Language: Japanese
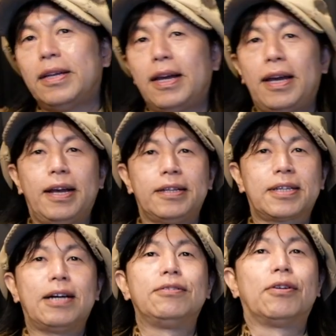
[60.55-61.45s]
えー、
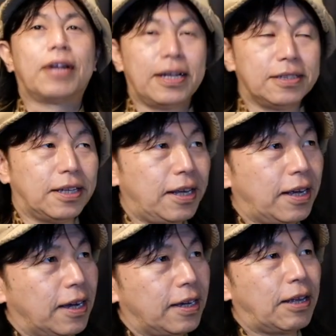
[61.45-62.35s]
使うような感じで
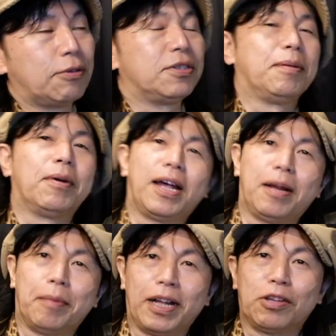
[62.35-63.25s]
ね楽しんでもらえ
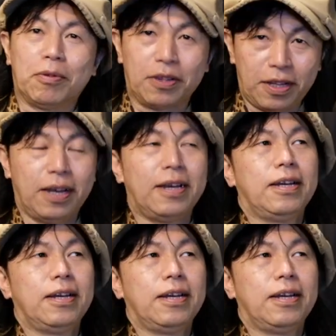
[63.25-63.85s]
ればなと思って。